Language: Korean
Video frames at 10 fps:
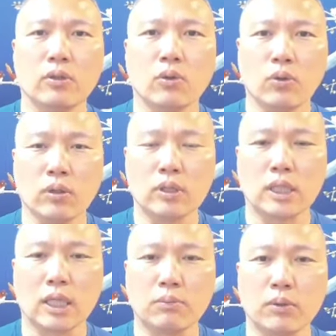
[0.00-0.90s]
이런 걸
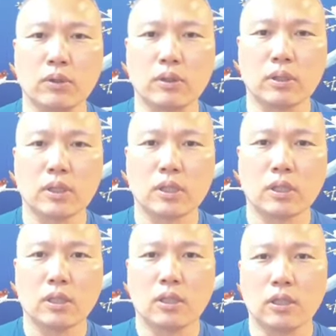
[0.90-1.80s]
제가 한번
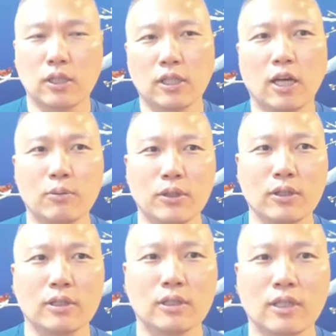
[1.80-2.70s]
어떻게
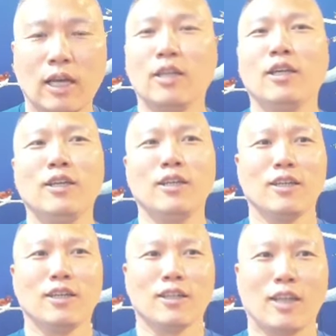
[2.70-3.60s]
하면 괜히
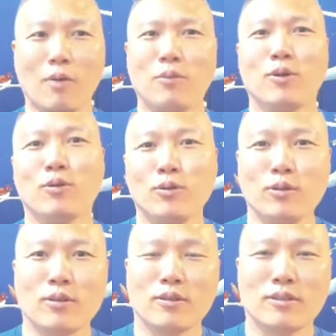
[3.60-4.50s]

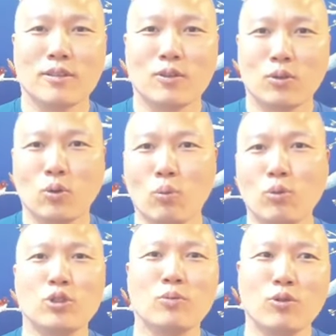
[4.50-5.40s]
대한민국
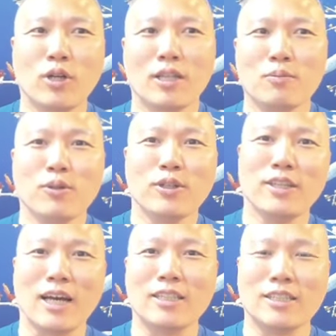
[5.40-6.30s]
동물 전문가 넘버
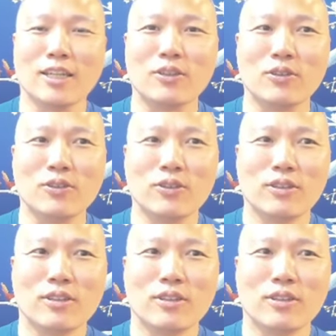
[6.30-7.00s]
1이 아니잖아요.